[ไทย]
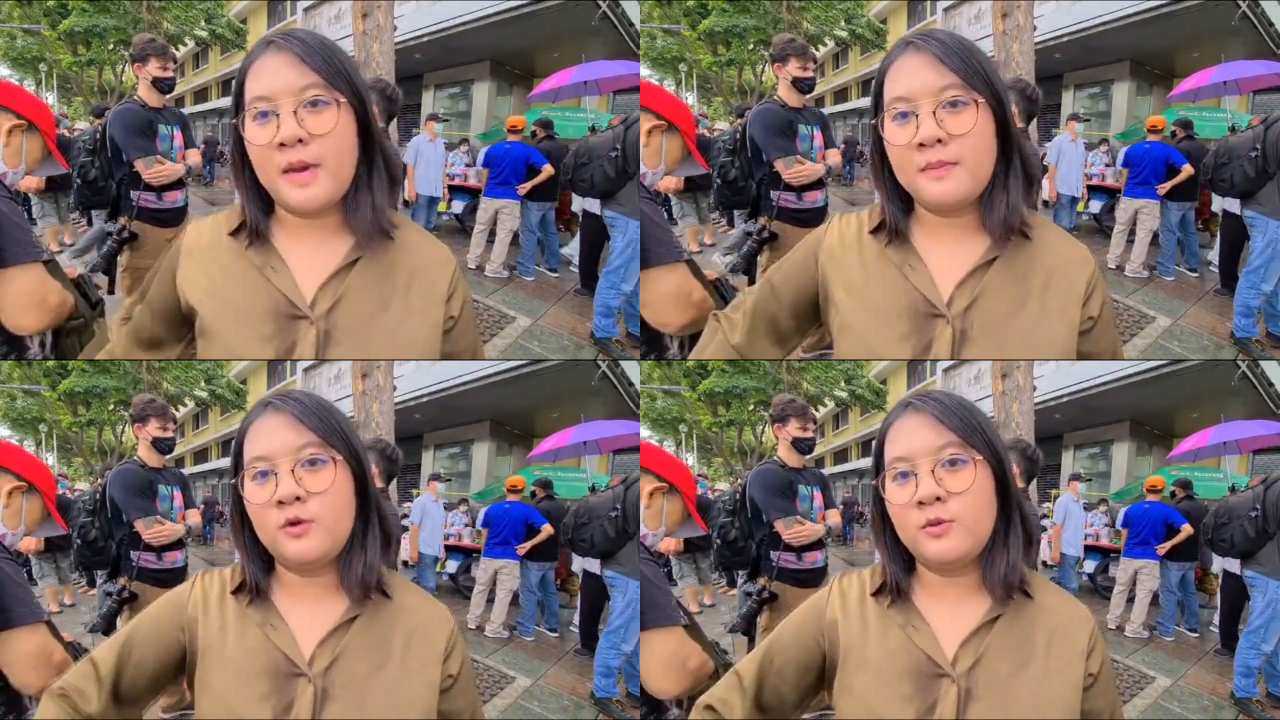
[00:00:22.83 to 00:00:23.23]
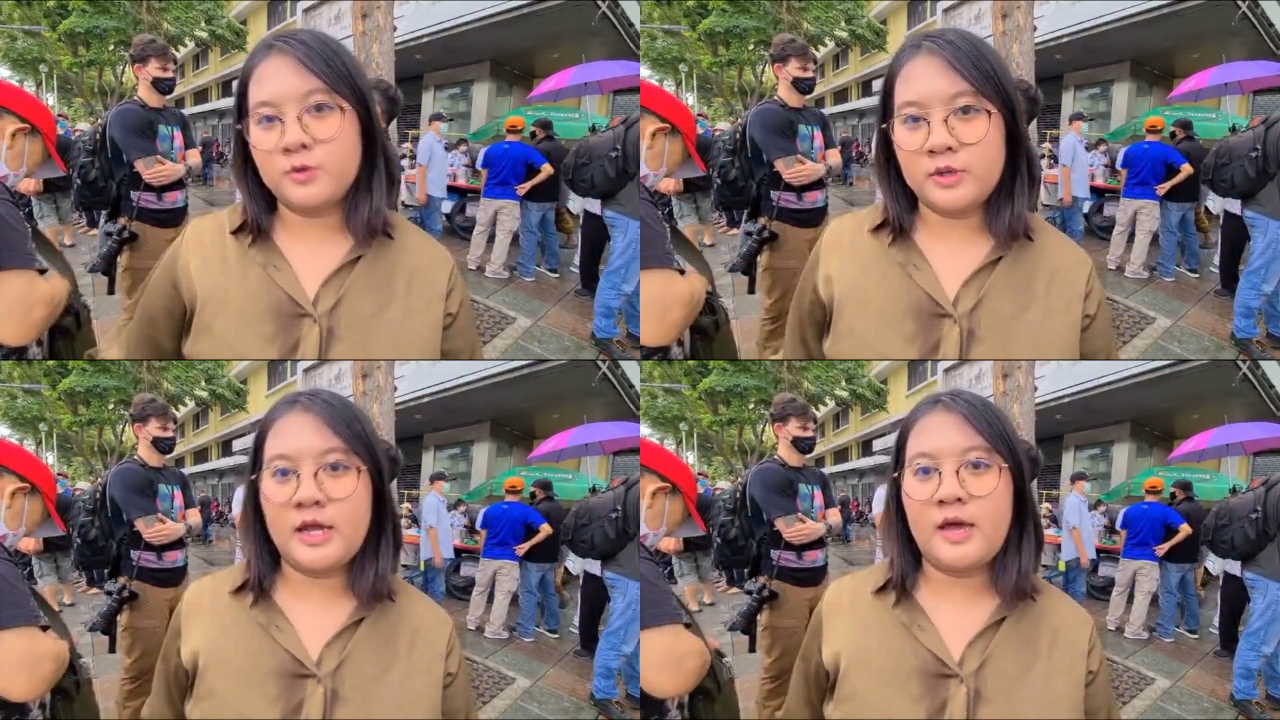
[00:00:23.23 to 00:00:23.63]
มารถมาร่วม
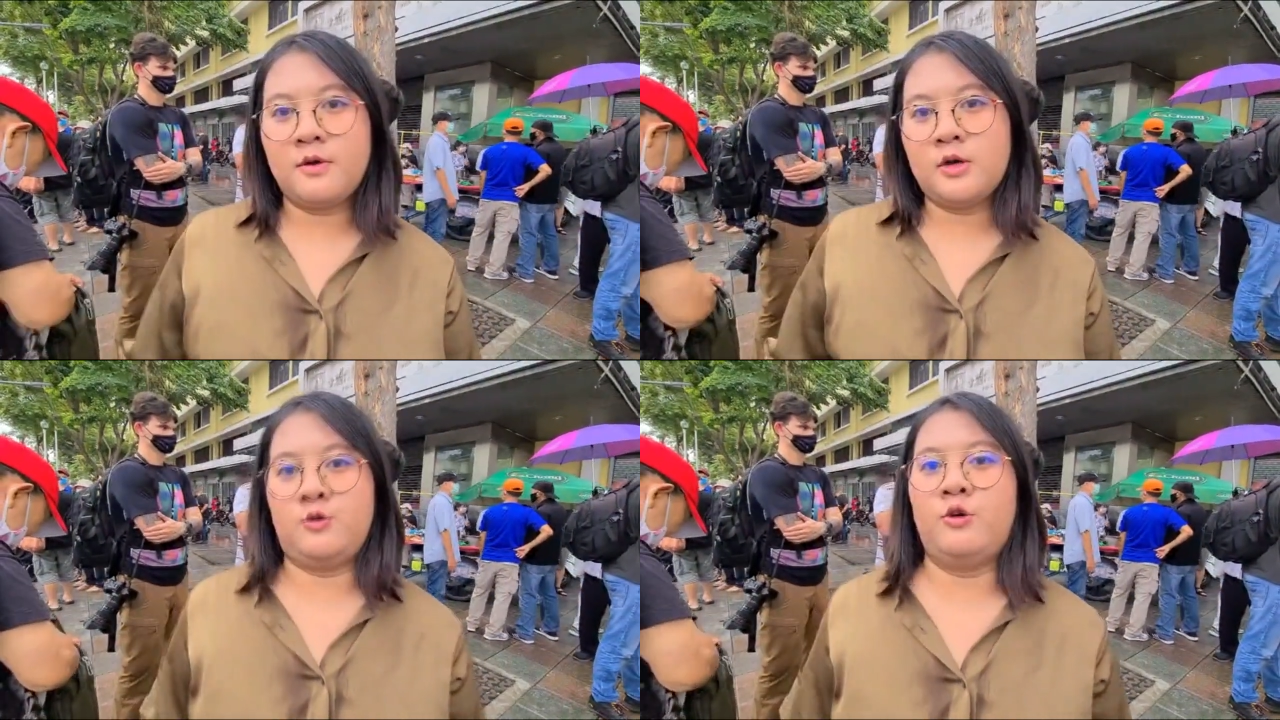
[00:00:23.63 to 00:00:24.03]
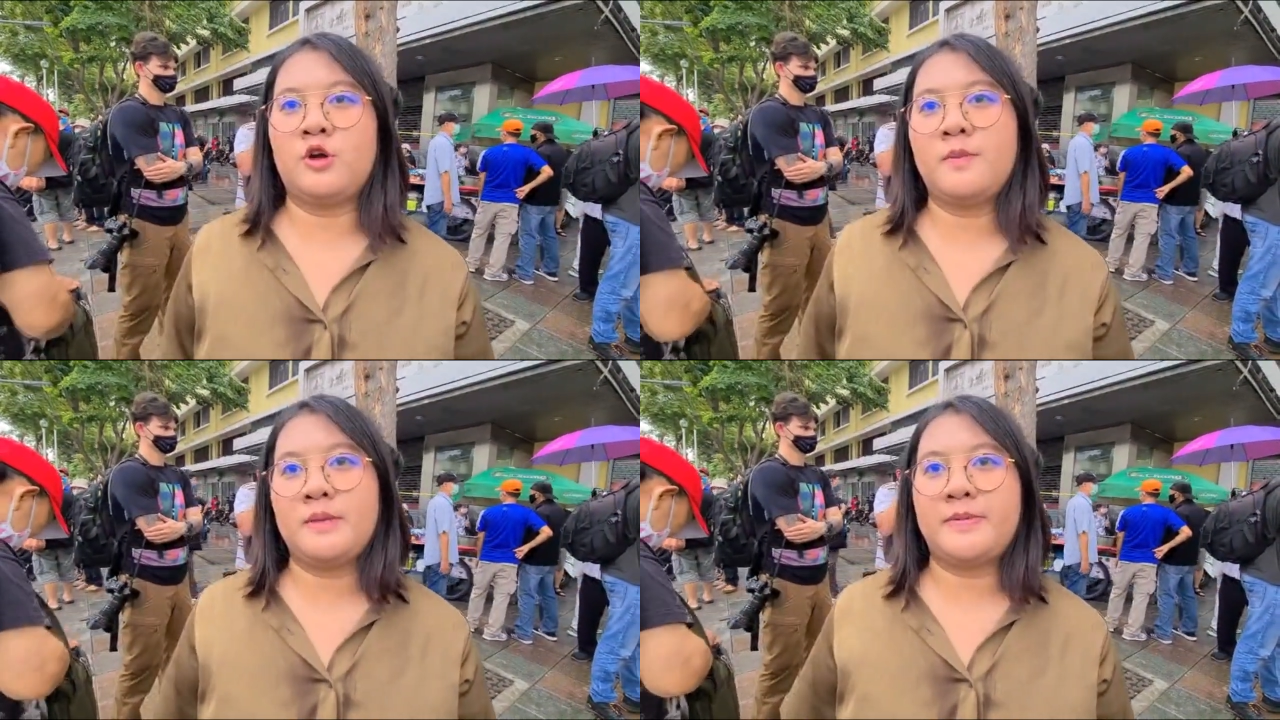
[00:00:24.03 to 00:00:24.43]
ตรงนี้ได้เพราะว่าทุกคน
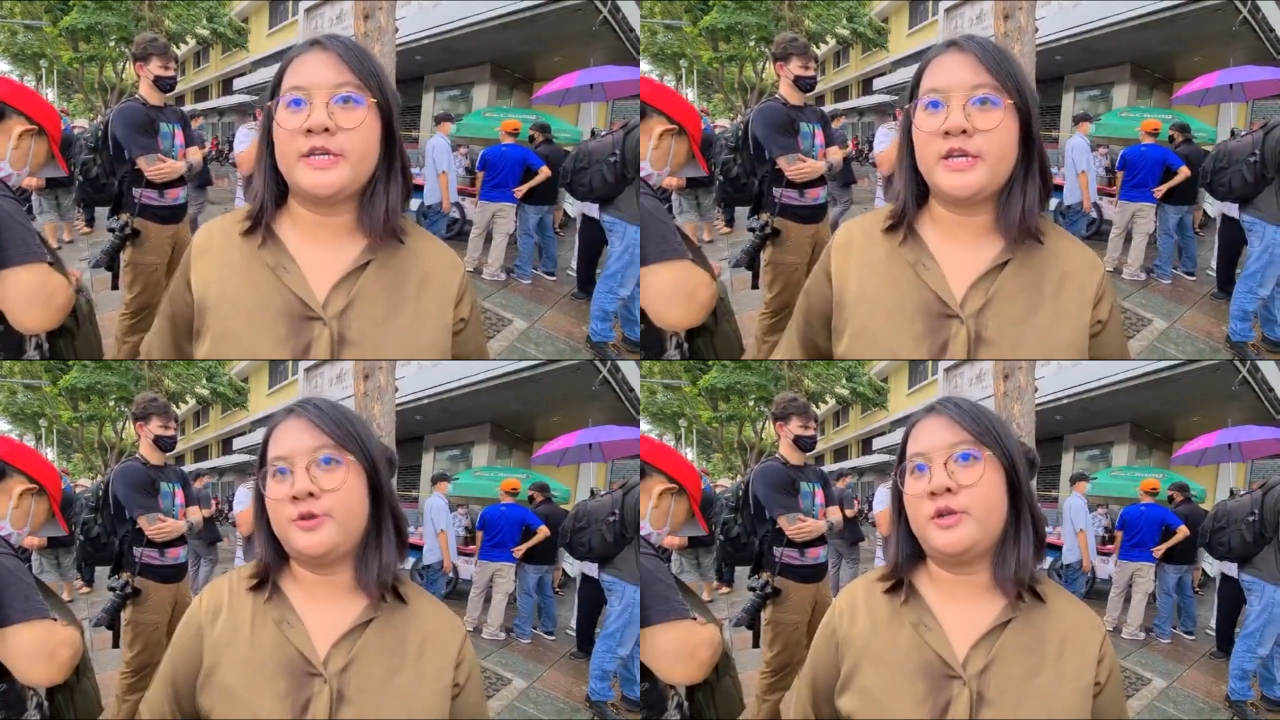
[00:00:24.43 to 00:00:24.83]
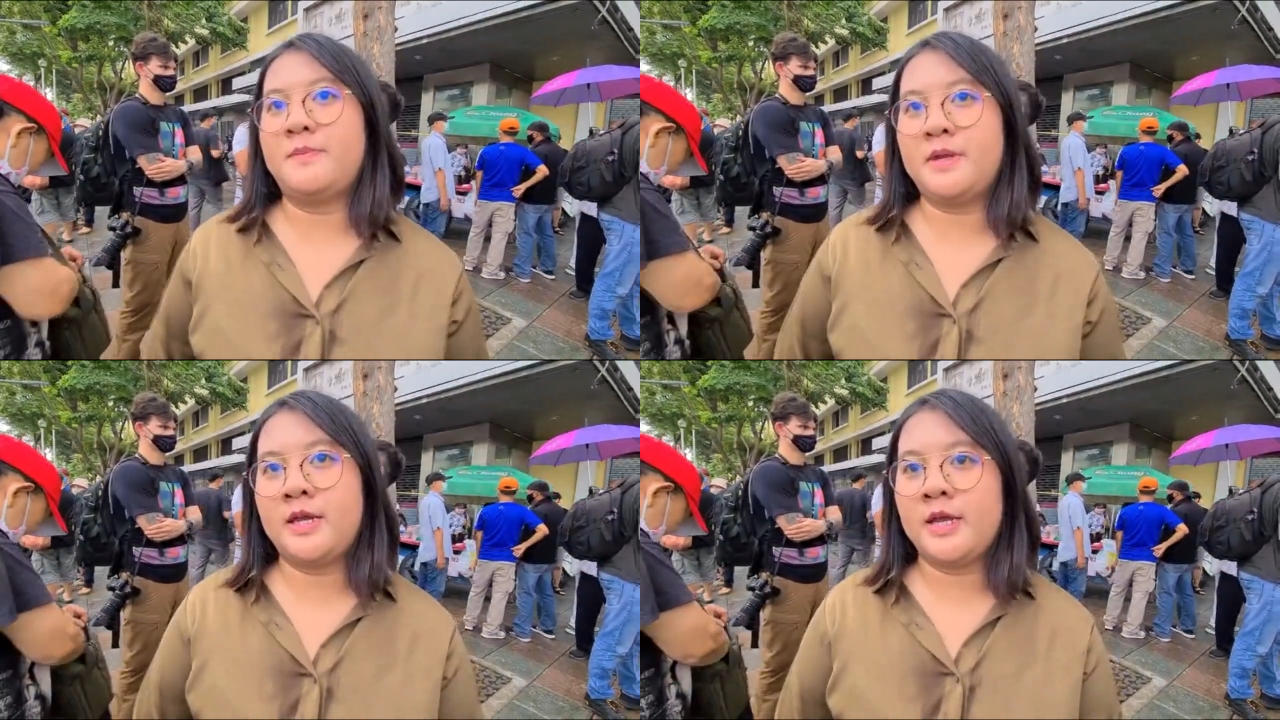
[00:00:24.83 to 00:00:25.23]
ก็เป็นประชาชนใน
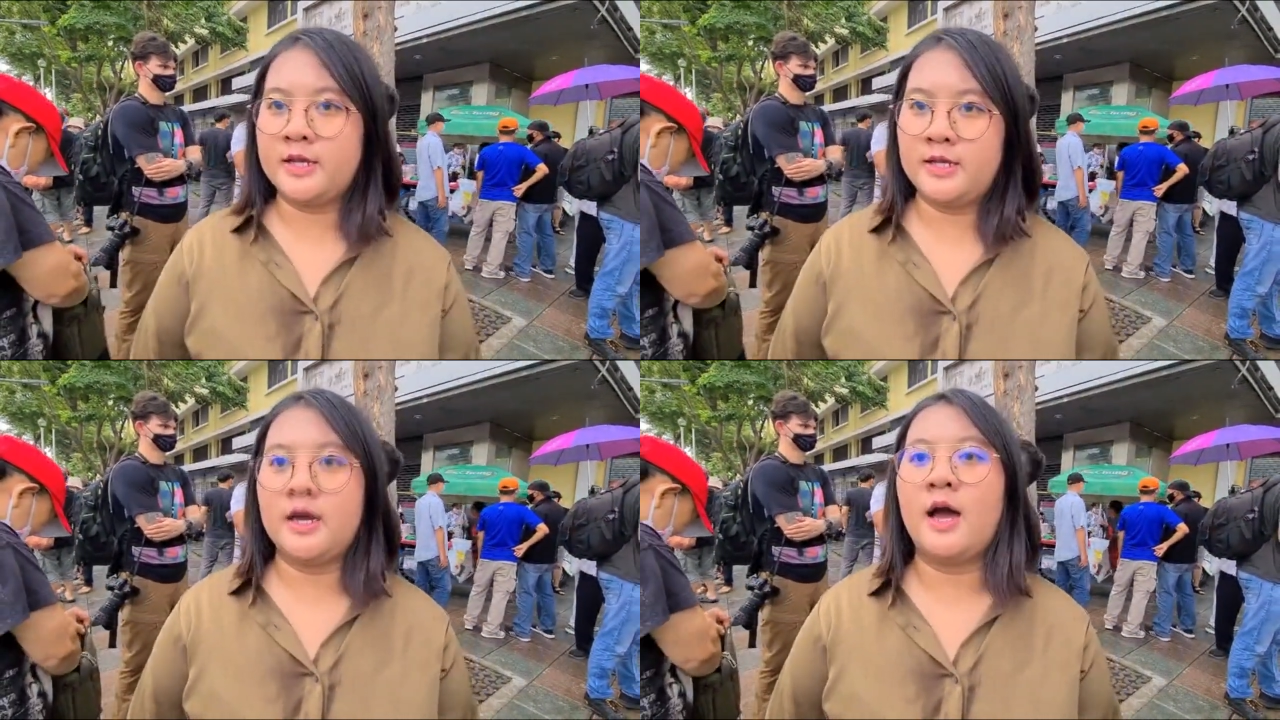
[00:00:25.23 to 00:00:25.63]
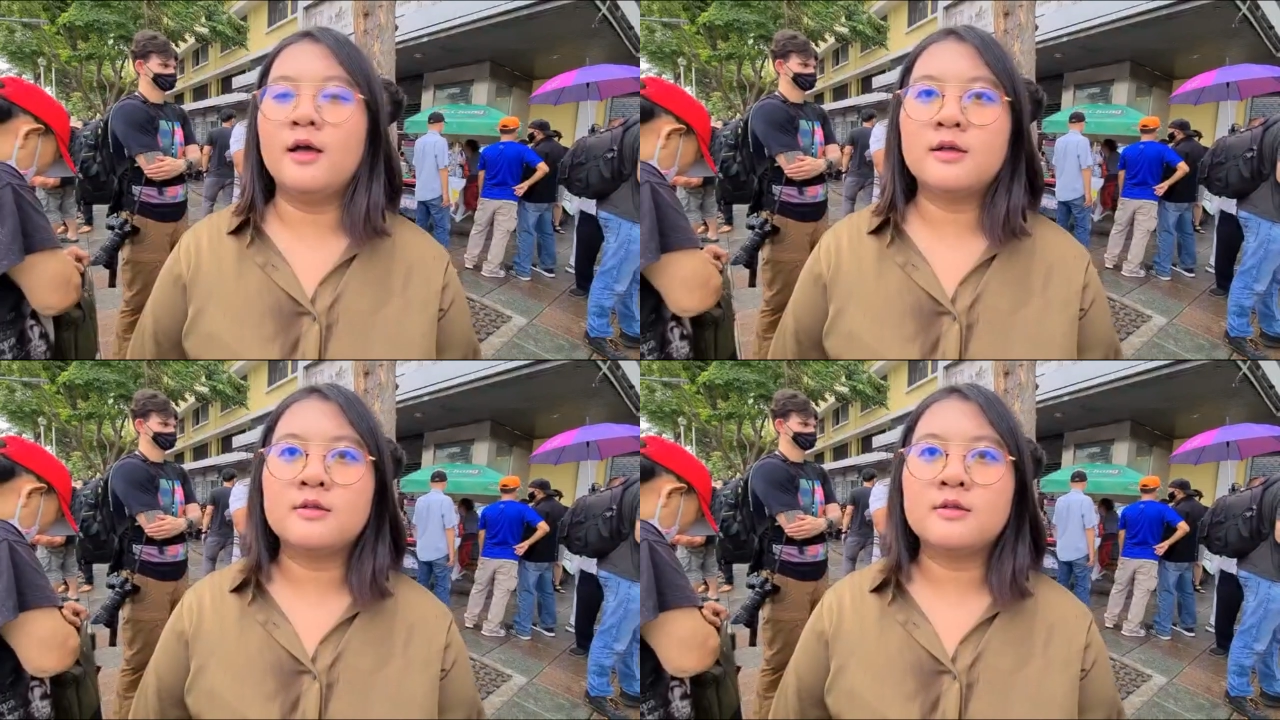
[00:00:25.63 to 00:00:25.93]
ประเทศแห่งนี้ค่ะ